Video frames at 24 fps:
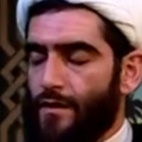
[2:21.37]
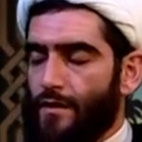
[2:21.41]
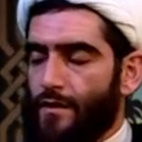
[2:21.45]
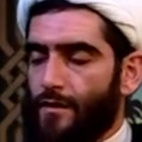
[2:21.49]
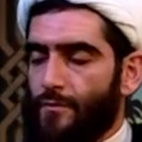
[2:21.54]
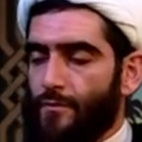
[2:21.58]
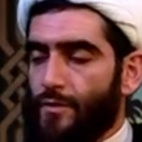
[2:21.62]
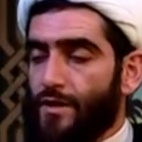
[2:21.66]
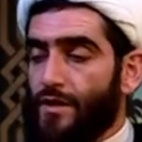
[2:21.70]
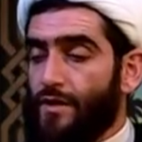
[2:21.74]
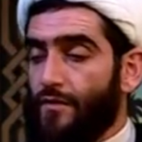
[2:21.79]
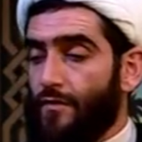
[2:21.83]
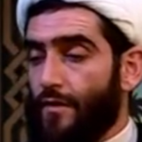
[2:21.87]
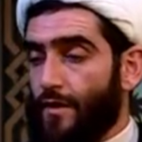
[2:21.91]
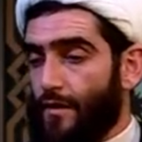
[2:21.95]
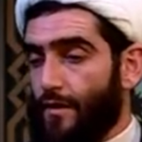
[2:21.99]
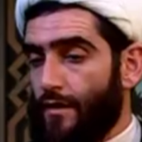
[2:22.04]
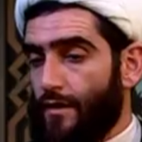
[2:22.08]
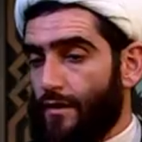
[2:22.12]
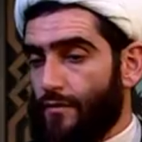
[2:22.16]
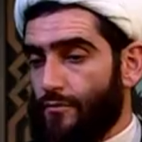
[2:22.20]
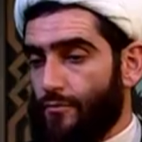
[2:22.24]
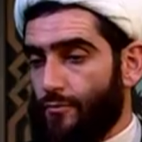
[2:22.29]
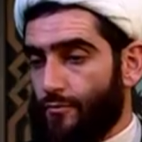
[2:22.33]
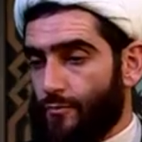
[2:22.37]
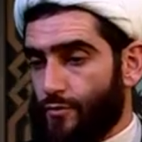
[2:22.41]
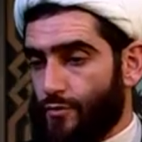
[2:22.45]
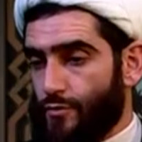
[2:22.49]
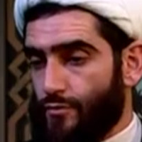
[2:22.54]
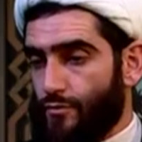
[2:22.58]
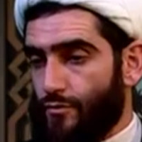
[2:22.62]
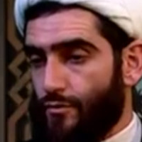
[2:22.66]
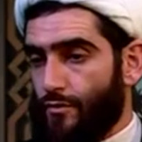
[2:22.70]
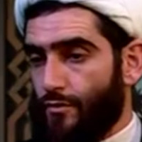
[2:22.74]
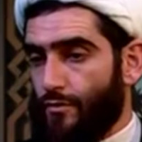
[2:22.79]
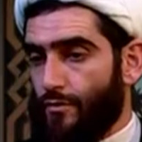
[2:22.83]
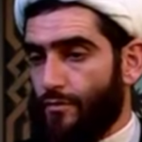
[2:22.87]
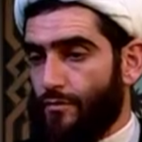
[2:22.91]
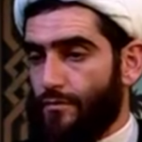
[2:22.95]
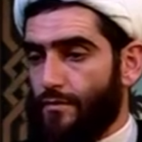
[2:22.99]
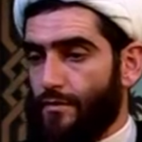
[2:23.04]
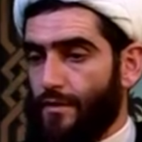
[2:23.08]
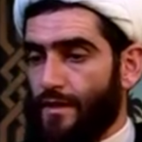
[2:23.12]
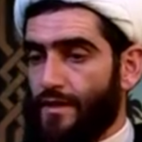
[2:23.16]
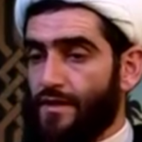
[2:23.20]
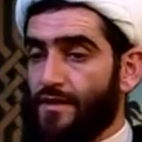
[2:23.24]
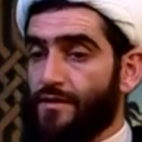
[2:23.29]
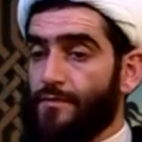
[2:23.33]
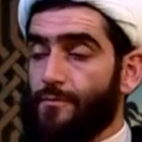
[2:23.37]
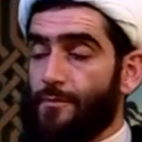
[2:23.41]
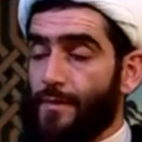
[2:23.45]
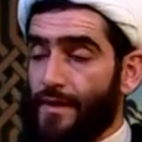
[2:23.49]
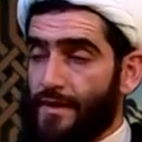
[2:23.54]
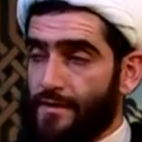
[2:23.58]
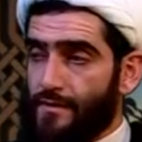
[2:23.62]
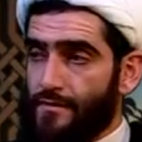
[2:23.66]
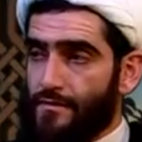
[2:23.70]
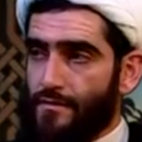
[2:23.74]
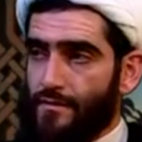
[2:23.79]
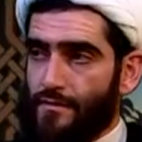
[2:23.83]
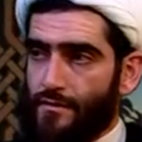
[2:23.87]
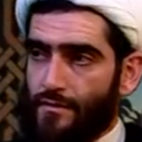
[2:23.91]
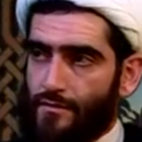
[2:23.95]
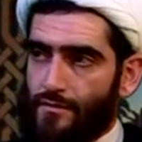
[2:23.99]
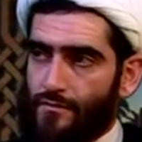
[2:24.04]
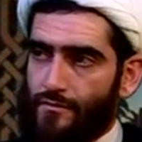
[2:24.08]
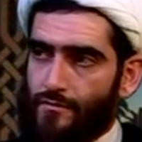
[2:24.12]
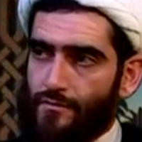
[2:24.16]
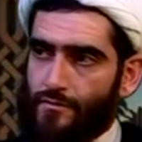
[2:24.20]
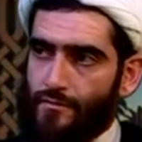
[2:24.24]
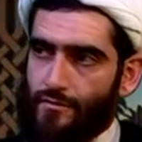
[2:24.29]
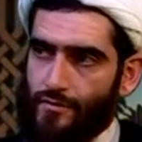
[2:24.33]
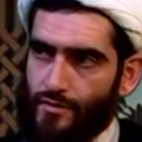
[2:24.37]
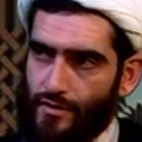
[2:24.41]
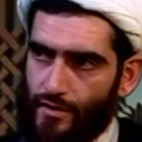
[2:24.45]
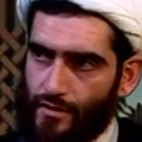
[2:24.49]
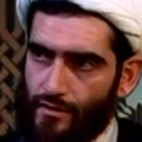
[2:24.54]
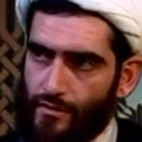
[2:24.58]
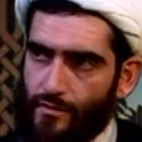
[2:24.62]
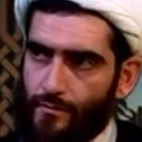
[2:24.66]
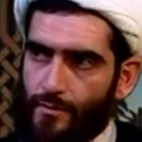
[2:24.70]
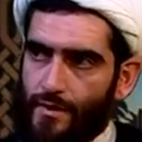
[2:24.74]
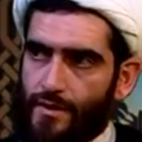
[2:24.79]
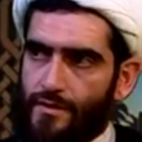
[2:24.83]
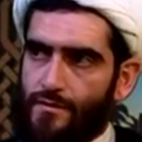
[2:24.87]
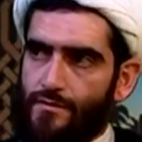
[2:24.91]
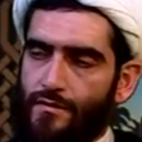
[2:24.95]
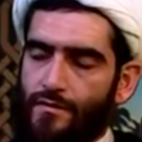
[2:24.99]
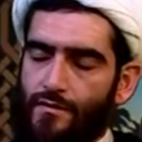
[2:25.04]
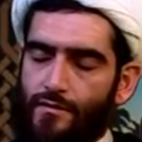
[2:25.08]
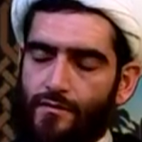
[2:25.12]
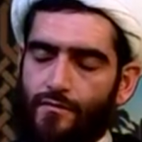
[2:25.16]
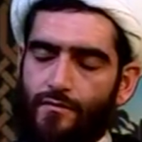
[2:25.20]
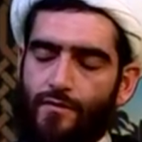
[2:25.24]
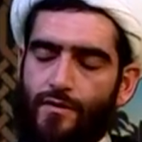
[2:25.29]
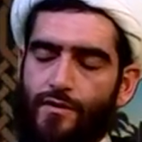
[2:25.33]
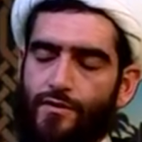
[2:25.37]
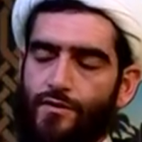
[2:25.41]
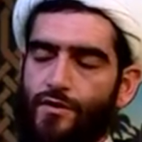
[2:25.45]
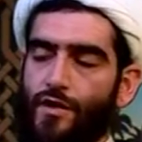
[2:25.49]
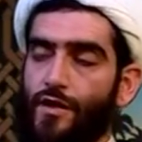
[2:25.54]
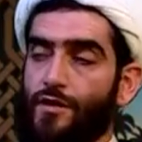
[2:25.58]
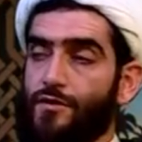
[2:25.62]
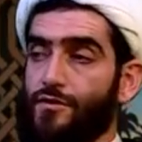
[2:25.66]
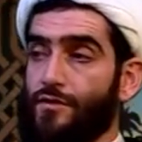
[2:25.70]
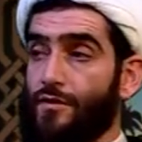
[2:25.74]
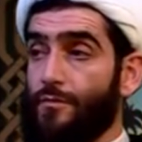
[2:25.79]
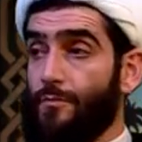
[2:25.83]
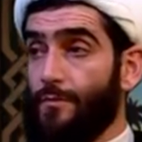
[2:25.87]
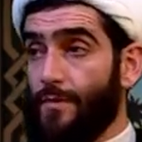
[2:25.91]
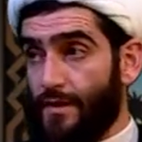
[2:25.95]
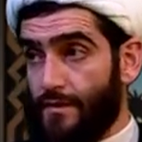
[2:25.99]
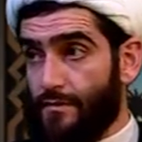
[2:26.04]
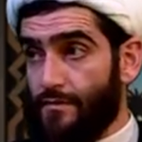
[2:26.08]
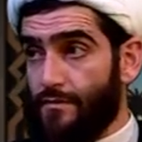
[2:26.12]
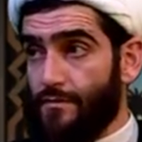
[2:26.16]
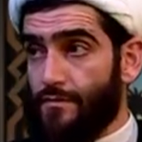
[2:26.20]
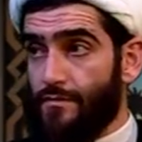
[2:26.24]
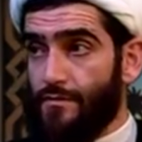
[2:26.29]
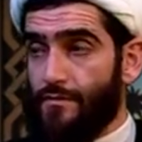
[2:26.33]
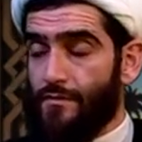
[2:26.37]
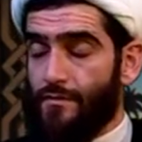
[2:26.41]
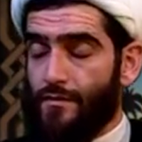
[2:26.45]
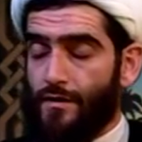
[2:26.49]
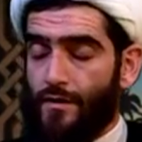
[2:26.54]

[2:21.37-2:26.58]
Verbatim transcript: Мы говорили о том, что этот месяц, этот священный месяц, этот величайший месяц,